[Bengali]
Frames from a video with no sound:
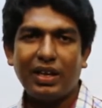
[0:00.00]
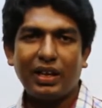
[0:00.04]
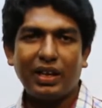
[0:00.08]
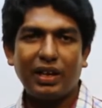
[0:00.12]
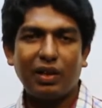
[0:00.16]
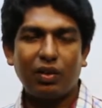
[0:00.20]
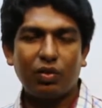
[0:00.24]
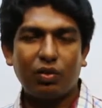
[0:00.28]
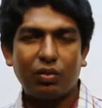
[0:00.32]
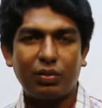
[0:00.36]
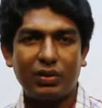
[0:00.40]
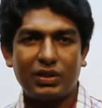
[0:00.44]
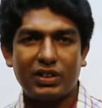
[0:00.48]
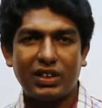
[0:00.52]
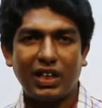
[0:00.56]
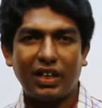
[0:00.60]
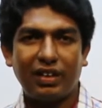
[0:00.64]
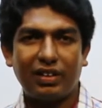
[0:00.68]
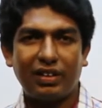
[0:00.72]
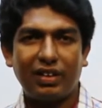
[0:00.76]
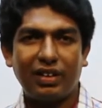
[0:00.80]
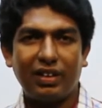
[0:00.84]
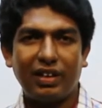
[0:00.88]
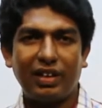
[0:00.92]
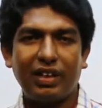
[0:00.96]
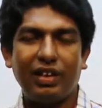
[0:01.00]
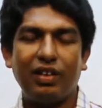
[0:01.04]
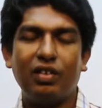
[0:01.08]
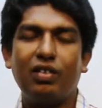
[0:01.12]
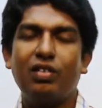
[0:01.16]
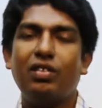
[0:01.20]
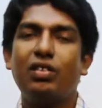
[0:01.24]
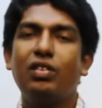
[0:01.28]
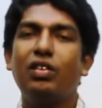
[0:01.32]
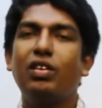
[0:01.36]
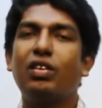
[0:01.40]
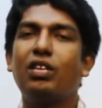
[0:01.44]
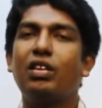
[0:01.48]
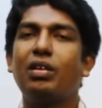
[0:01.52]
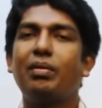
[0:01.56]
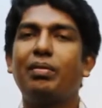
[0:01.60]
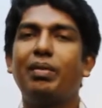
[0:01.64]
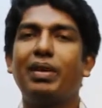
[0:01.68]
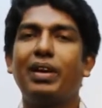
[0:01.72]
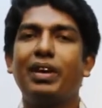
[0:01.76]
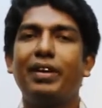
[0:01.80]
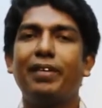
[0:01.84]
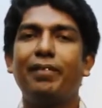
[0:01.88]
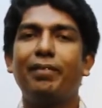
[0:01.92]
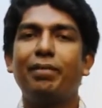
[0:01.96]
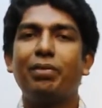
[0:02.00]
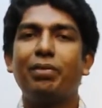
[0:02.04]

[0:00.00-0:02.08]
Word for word: কেউ তোমার শার্টটা টেনে ধরতে পারে